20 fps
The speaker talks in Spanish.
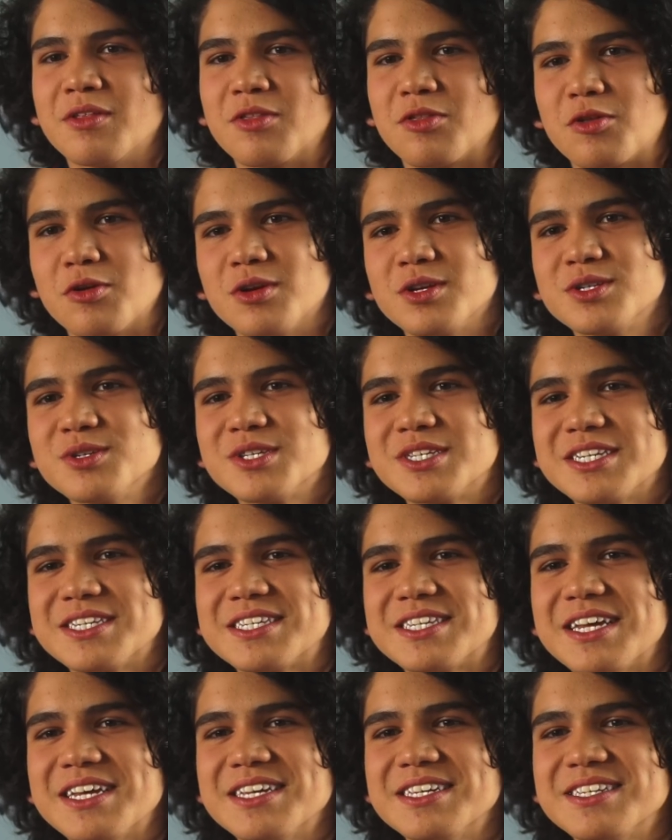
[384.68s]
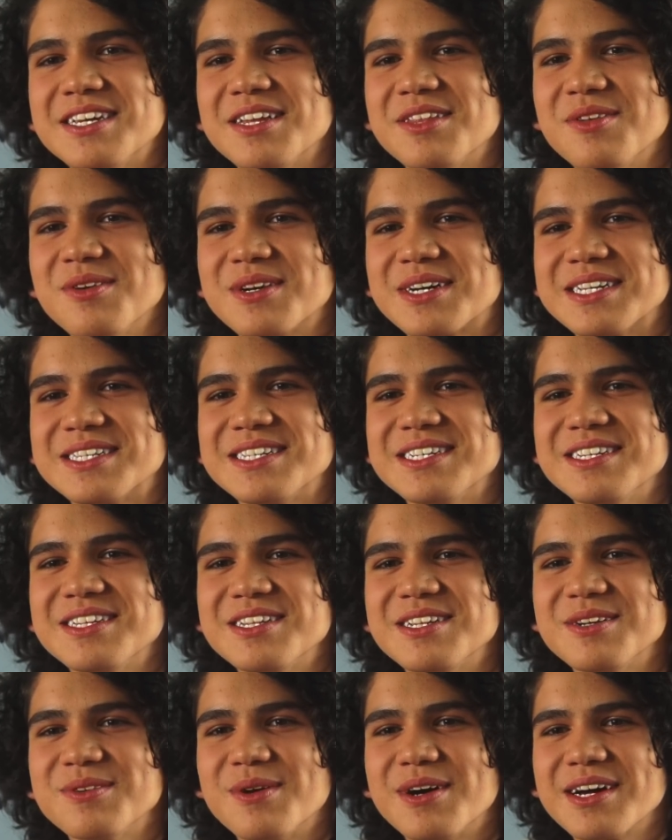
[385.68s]
entonces usted está diciendo que
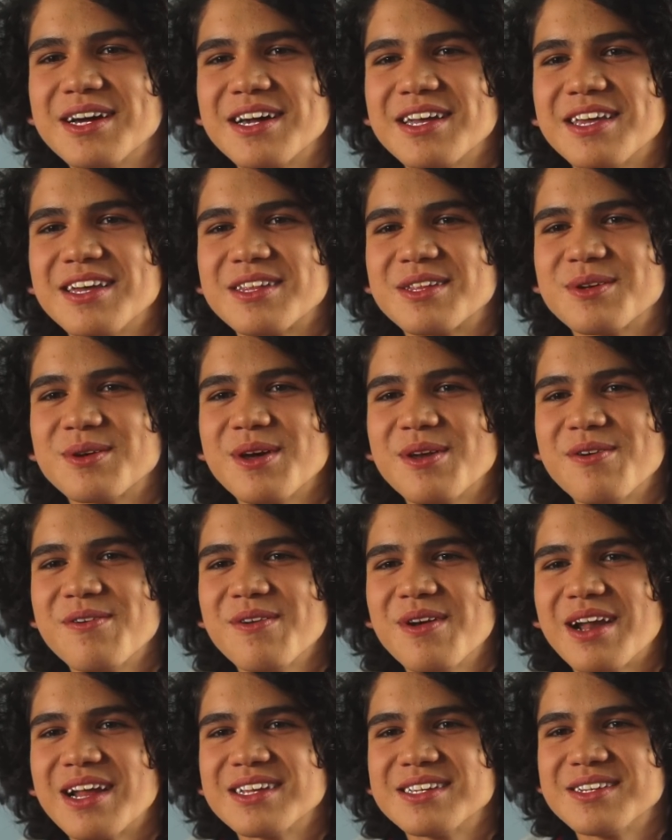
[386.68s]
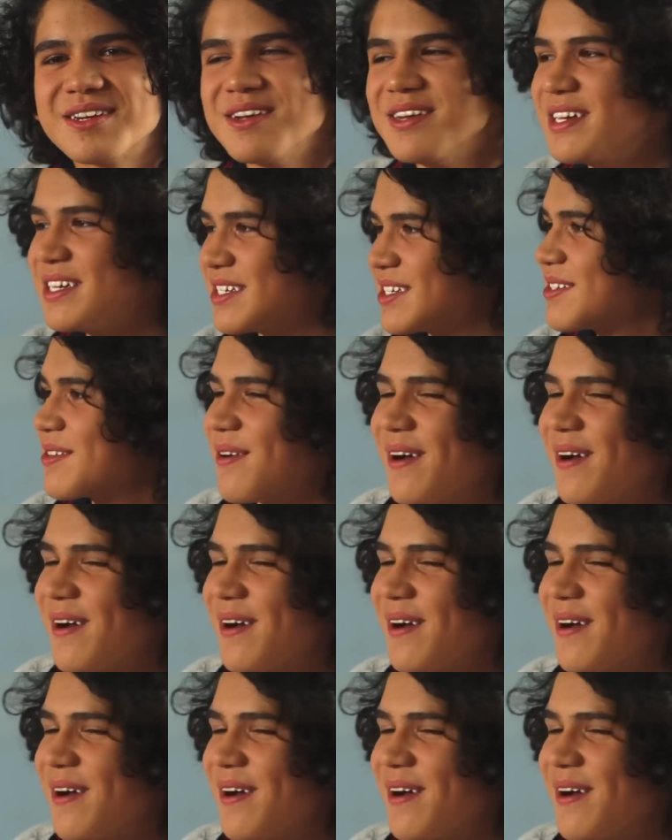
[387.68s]
Cinti y Juanca ya tuvieron relaciones.